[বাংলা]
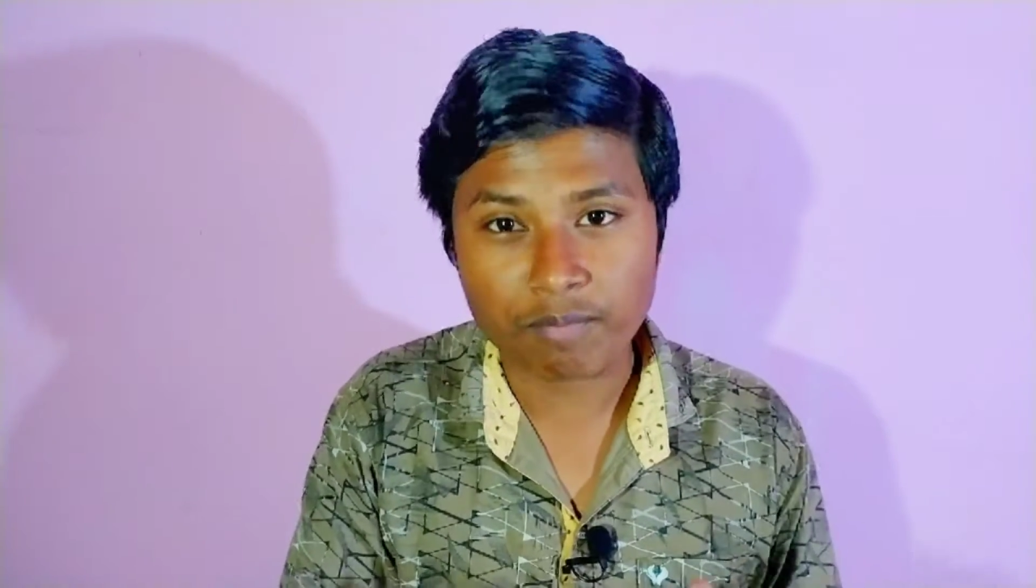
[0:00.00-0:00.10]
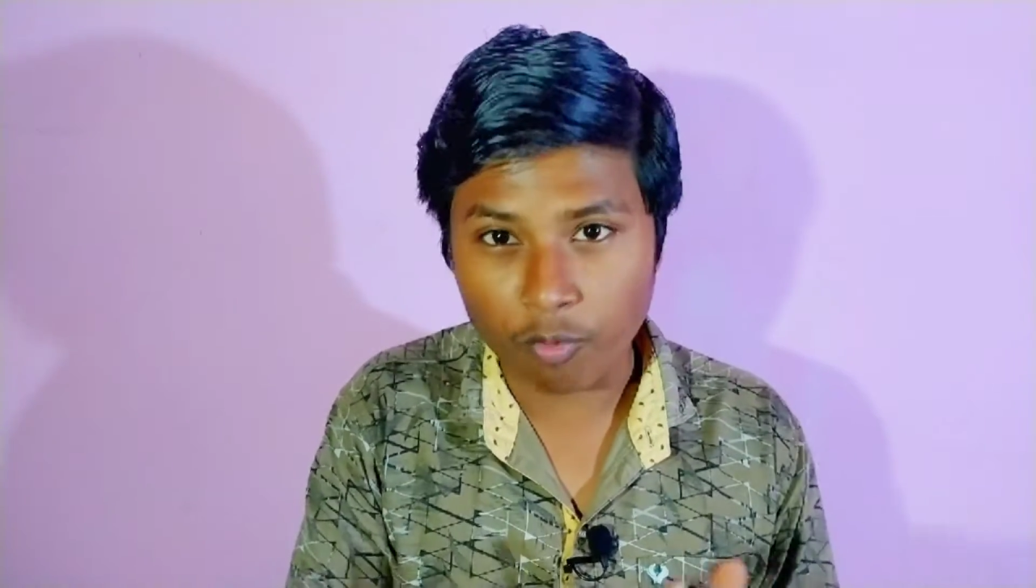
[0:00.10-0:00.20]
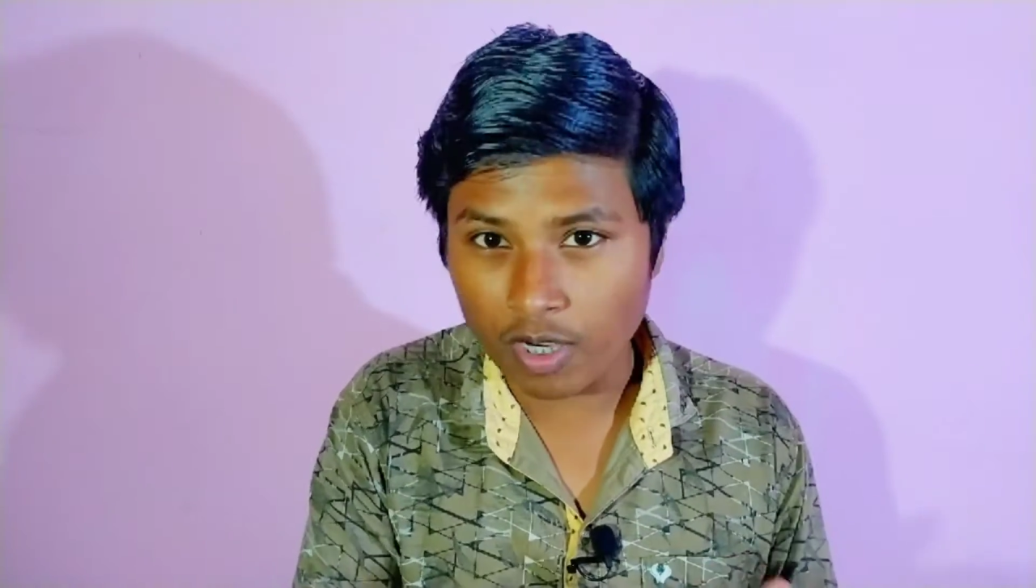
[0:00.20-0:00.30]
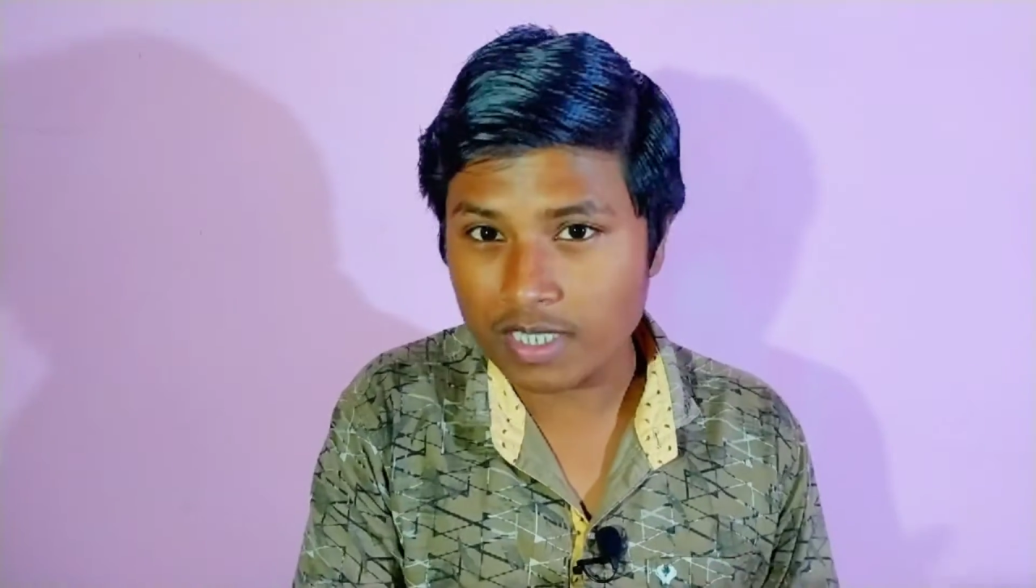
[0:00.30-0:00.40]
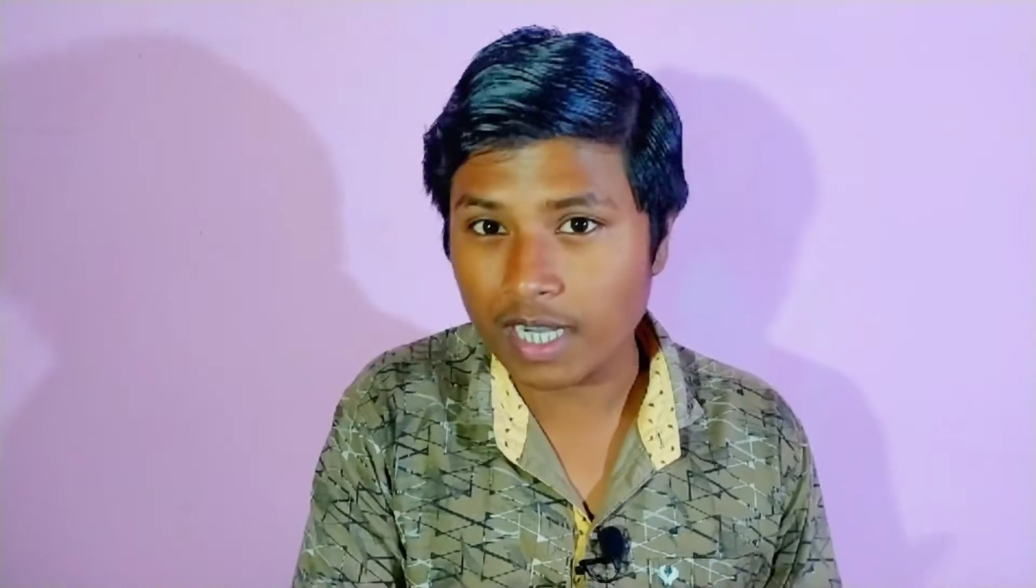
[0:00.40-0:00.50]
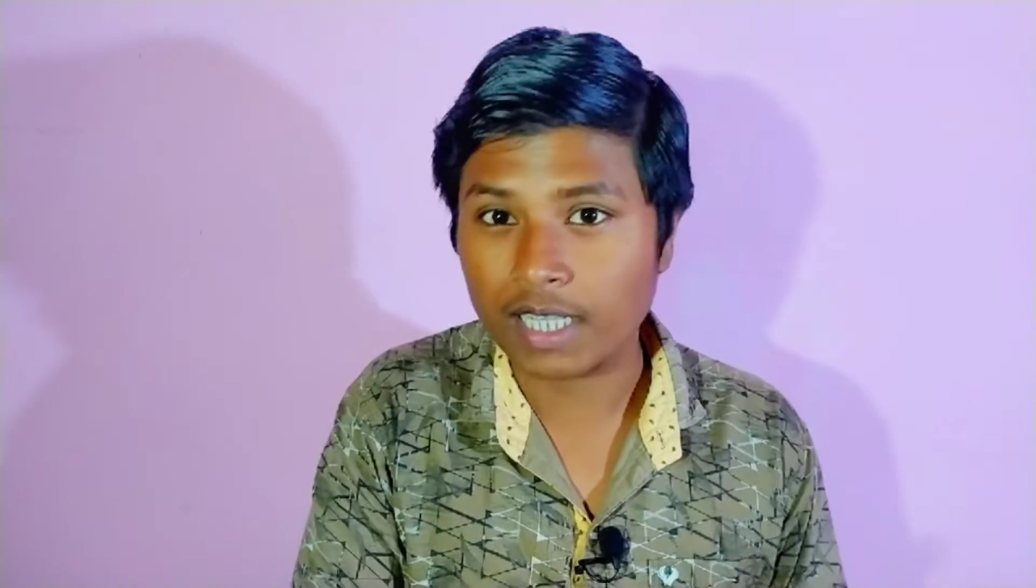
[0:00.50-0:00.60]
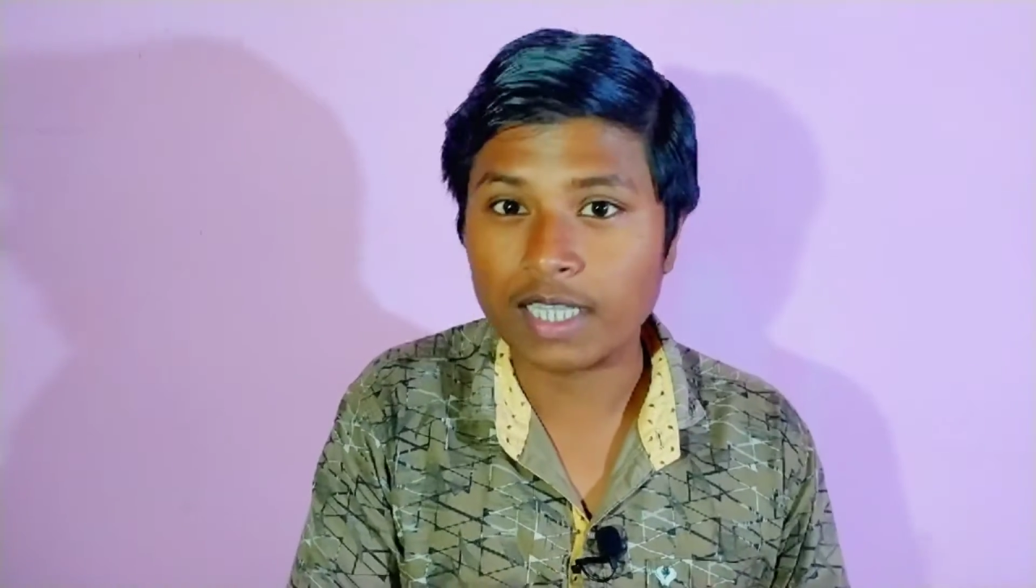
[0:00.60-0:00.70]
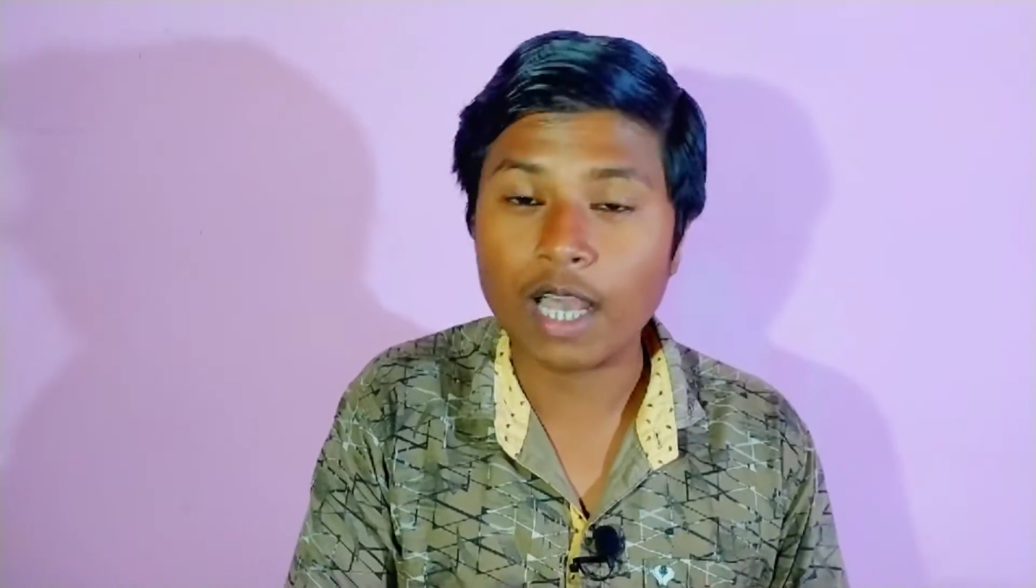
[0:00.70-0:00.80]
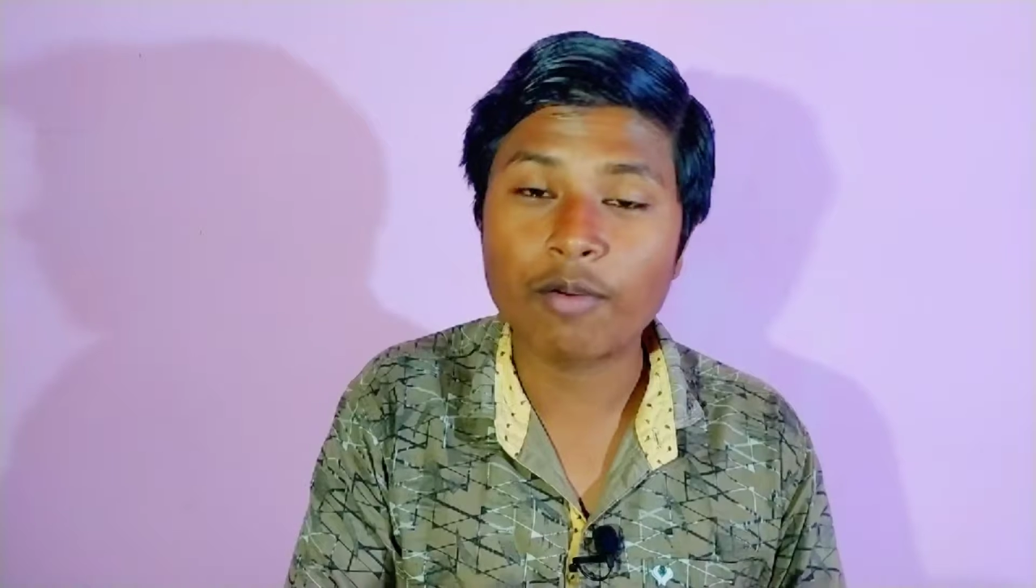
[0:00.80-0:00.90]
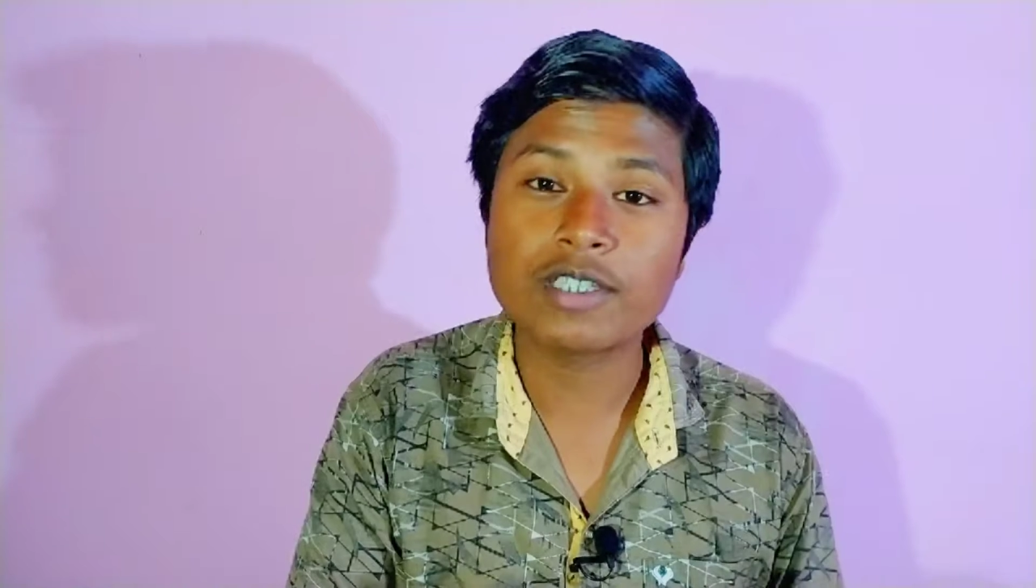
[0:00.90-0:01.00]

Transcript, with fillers: ফ্রন্ট সাইডে দেওয়া